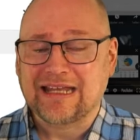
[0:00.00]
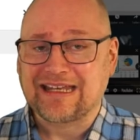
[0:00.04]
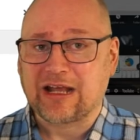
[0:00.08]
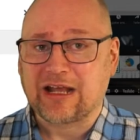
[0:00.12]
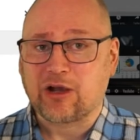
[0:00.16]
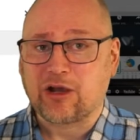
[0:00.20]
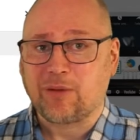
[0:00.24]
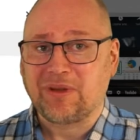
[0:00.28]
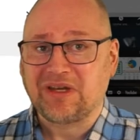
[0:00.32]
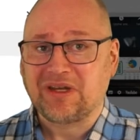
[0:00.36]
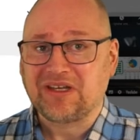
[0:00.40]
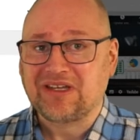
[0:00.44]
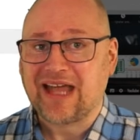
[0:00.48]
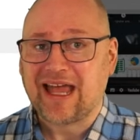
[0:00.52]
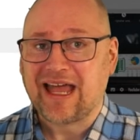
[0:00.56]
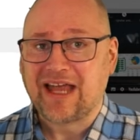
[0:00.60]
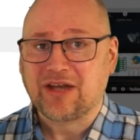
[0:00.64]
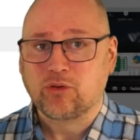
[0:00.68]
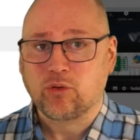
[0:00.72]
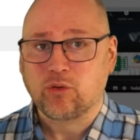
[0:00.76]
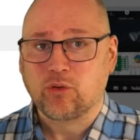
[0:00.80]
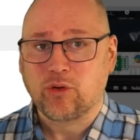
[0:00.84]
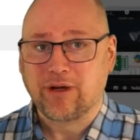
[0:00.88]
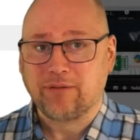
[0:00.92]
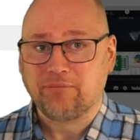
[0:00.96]
Der
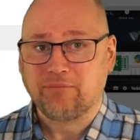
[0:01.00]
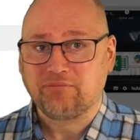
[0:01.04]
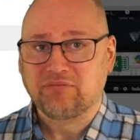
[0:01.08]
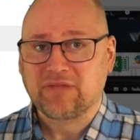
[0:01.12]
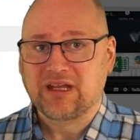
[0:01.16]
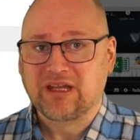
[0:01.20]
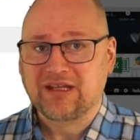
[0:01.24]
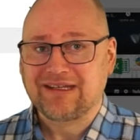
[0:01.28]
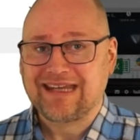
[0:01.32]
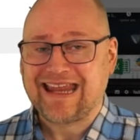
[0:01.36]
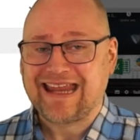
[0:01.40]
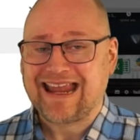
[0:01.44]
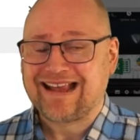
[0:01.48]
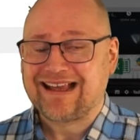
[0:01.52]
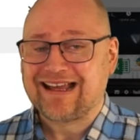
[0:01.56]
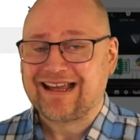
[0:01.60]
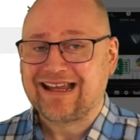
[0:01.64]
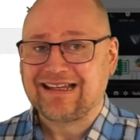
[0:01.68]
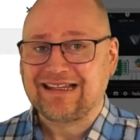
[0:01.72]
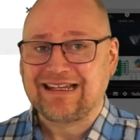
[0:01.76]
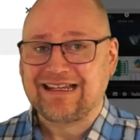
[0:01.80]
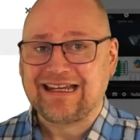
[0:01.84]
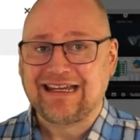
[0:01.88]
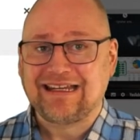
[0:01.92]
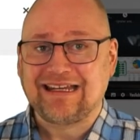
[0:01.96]
Kommentator, der
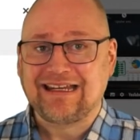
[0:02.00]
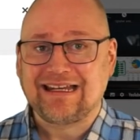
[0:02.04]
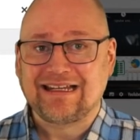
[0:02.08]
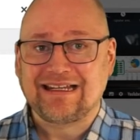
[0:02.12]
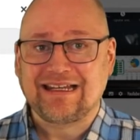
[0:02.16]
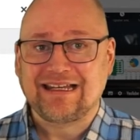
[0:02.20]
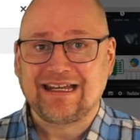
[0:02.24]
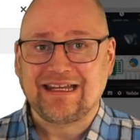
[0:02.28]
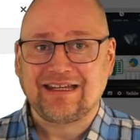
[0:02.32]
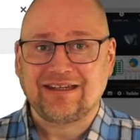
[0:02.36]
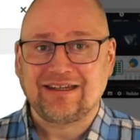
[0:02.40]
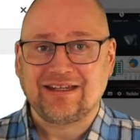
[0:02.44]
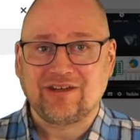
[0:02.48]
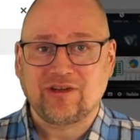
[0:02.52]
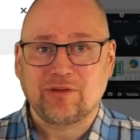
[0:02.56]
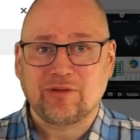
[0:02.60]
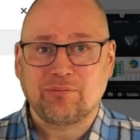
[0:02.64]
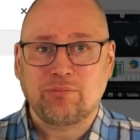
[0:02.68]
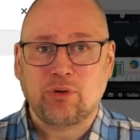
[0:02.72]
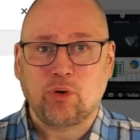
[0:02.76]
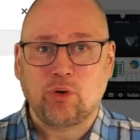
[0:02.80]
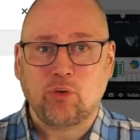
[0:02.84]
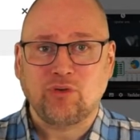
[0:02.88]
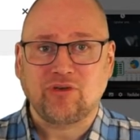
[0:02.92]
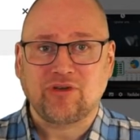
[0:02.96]
kann lediglich diese
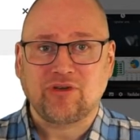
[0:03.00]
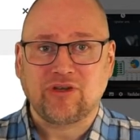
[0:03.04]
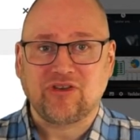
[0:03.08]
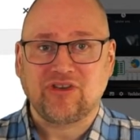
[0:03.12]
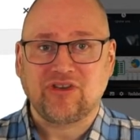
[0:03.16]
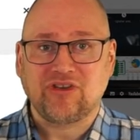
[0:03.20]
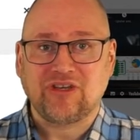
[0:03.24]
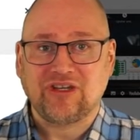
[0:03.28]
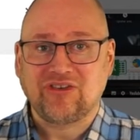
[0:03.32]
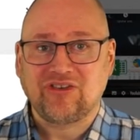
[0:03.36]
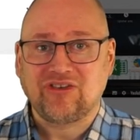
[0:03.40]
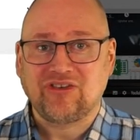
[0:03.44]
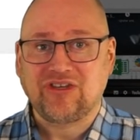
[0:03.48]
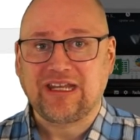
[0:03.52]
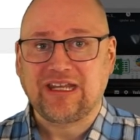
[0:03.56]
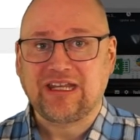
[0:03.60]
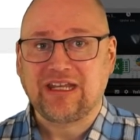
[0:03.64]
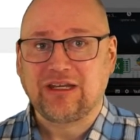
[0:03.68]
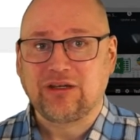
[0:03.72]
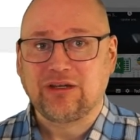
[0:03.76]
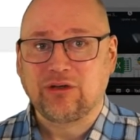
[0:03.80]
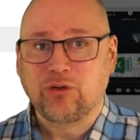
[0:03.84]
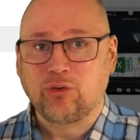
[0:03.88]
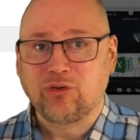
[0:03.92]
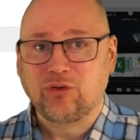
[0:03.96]
Post-its, die
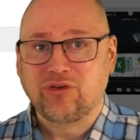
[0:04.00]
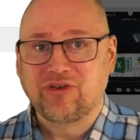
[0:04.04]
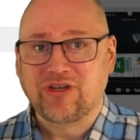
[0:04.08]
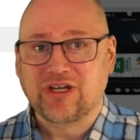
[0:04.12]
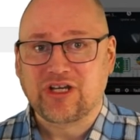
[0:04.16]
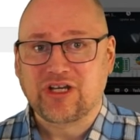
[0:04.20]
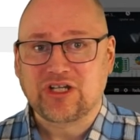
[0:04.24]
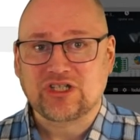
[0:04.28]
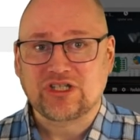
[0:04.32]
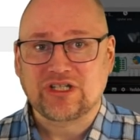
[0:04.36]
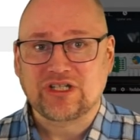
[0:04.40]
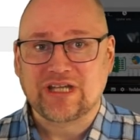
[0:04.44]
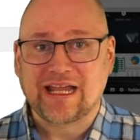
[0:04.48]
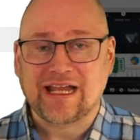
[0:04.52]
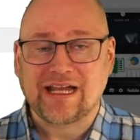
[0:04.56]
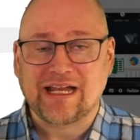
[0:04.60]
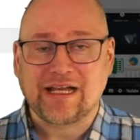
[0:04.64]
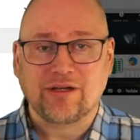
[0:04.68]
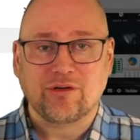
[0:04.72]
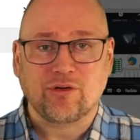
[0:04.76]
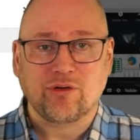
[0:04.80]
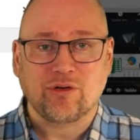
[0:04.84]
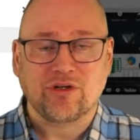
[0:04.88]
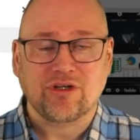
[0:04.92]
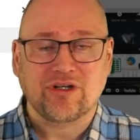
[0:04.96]
Sticky Notes
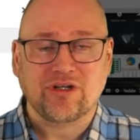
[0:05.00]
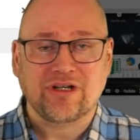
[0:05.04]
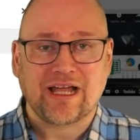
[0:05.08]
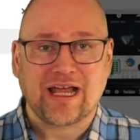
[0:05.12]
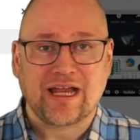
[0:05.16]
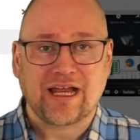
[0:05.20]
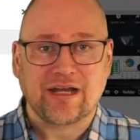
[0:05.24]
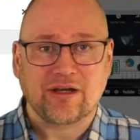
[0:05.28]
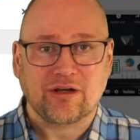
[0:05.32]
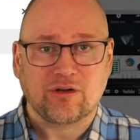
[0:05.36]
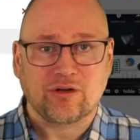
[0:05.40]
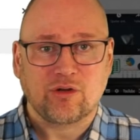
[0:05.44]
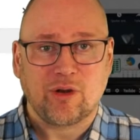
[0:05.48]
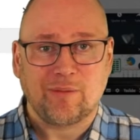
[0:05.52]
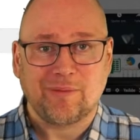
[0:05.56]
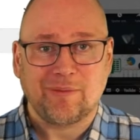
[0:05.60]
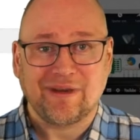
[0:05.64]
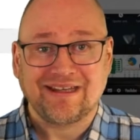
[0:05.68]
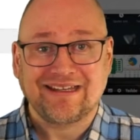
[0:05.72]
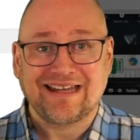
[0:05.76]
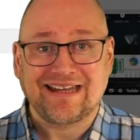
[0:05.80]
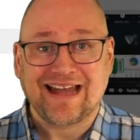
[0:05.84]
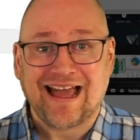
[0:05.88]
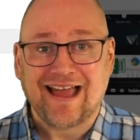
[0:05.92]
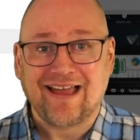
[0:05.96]
erstellen und kann
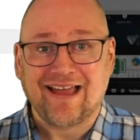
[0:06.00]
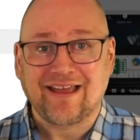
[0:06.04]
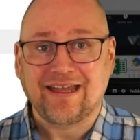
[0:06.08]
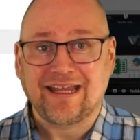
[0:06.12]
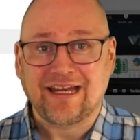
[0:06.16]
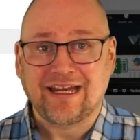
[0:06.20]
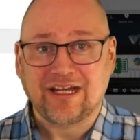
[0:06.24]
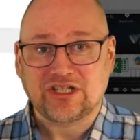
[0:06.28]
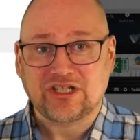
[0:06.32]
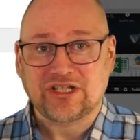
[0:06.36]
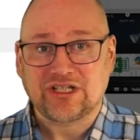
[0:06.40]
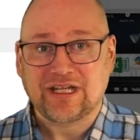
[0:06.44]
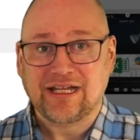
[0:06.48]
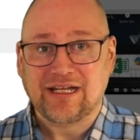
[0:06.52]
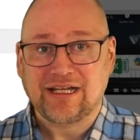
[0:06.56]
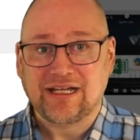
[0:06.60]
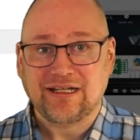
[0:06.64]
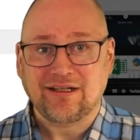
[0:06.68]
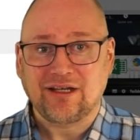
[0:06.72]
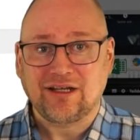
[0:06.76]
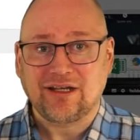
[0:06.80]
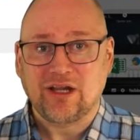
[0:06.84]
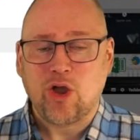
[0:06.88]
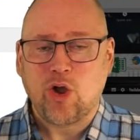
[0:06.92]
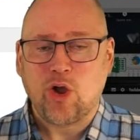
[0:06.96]
Kommentare
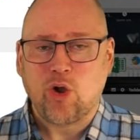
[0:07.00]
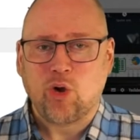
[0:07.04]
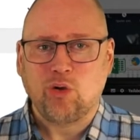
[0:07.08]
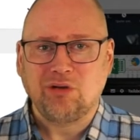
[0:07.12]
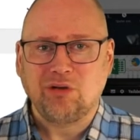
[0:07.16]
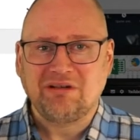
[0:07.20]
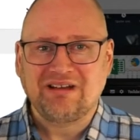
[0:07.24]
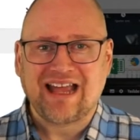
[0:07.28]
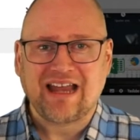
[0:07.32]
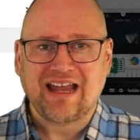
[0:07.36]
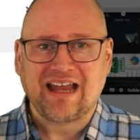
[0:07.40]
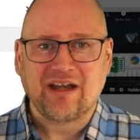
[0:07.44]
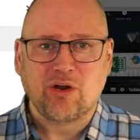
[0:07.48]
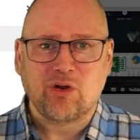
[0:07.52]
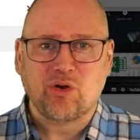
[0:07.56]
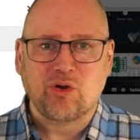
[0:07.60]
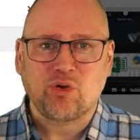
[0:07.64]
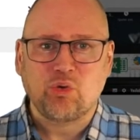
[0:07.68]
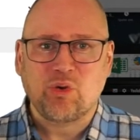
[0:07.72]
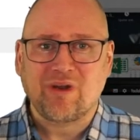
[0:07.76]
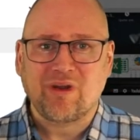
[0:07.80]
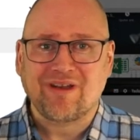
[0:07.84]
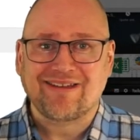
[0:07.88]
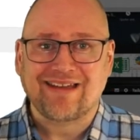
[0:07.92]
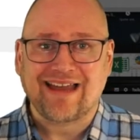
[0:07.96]
erstellen und kann auch
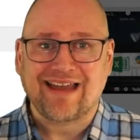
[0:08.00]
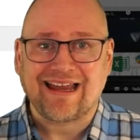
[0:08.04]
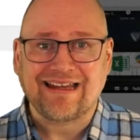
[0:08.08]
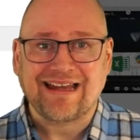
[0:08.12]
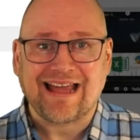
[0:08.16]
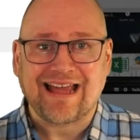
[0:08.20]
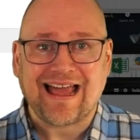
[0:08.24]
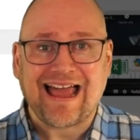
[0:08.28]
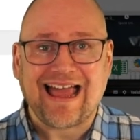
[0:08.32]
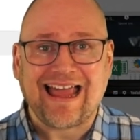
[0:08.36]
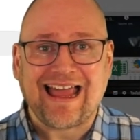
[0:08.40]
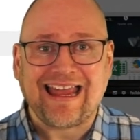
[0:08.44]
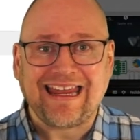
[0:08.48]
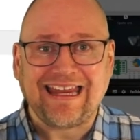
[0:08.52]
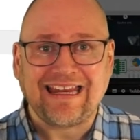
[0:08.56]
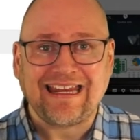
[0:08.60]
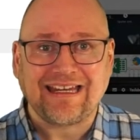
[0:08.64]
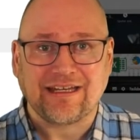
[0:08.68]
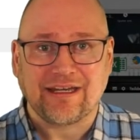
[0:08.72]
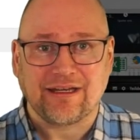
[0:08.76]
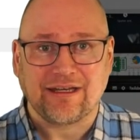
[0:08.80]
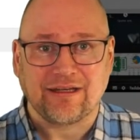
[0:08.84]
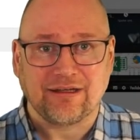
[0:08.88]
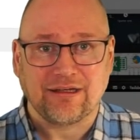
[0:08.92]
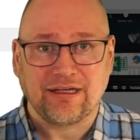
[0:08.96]
nur seine
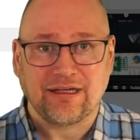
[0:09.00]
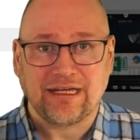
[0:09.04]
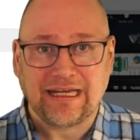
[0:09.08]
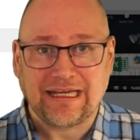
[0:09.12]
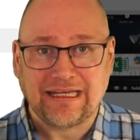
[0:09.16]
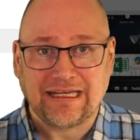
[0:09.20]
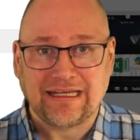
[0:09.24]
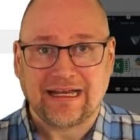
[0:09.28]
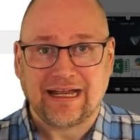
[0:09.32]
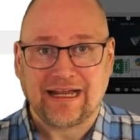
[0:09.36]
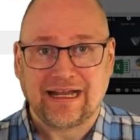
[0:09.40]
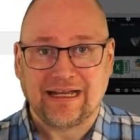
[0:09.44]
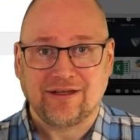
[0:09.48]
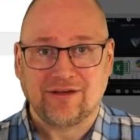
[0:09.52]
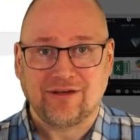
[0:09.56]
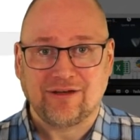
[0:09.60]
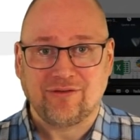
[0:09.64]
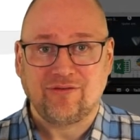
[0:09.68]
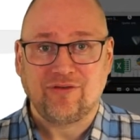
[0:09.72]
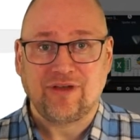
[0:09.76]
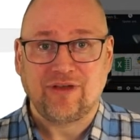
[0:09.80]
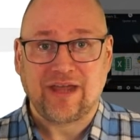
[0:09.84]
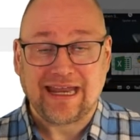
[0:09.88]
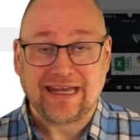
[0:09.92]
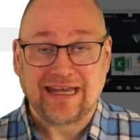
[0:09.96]
eigenen Inhalte
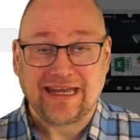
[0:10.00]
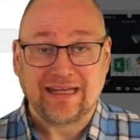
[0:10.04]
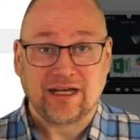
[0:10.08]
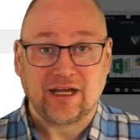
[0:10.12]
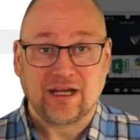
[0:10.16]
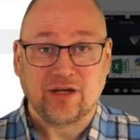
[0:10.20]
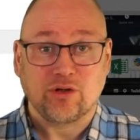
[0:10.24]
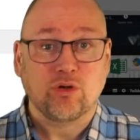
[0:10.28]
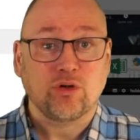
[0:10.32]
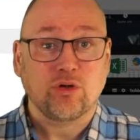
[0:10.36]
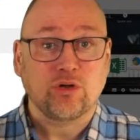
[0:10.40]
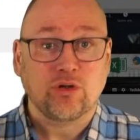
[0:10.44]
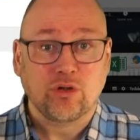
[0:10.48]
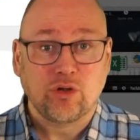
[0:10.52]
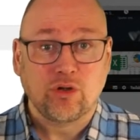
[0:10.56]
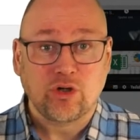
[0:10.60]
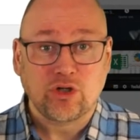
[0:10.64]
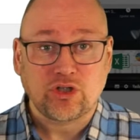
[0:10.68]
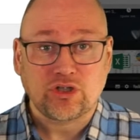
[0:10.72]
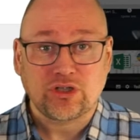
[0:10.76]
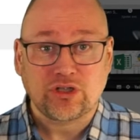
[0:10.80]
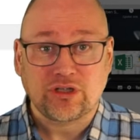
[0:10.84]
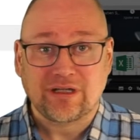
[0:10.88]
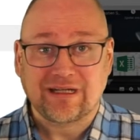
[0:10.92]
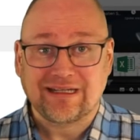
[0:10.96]
verändern und
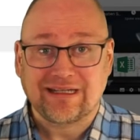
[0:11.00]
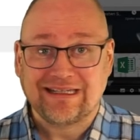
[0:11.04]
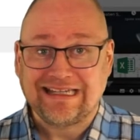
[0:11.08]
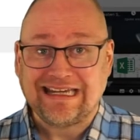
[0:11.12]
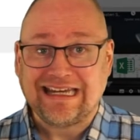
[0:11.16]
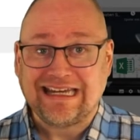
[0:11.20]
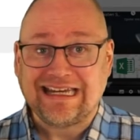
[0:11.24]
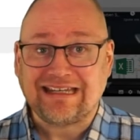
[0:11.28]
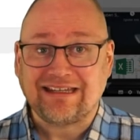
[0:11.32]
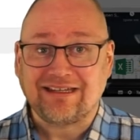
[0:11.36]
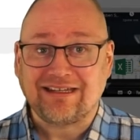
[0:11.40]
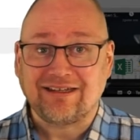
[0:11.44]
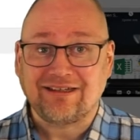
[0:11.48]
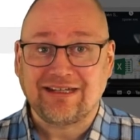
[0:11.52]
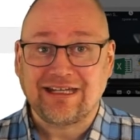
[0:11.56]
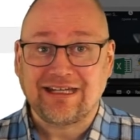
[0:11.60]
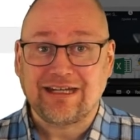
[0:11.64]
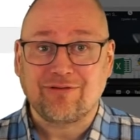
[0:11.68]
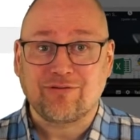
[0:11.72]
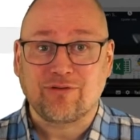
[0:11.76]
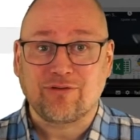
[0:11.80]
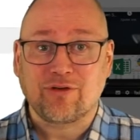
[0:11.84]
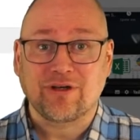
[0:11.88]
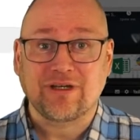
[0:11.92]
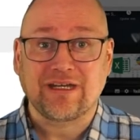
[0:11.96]
löschen, nicht
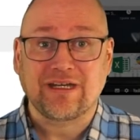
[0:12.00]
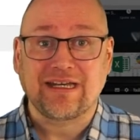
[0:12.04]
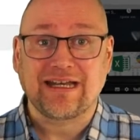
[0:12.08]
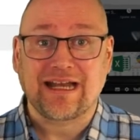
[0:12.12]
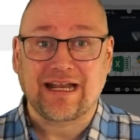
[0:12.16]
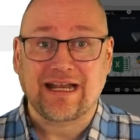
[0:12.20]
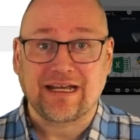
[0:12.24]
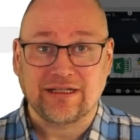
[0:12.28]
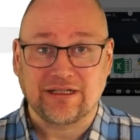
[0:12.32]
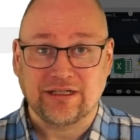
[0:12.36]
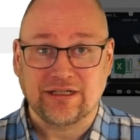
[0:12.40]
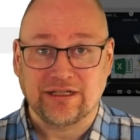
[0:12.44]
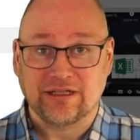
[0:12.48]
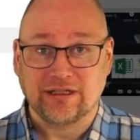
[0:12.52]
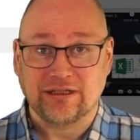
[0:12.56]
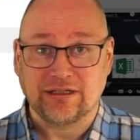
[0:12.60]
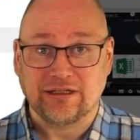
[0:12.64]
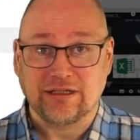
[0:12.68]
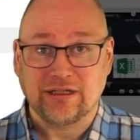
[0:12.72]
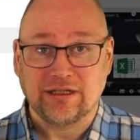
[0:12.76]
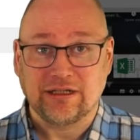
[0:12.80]
die von den anderen.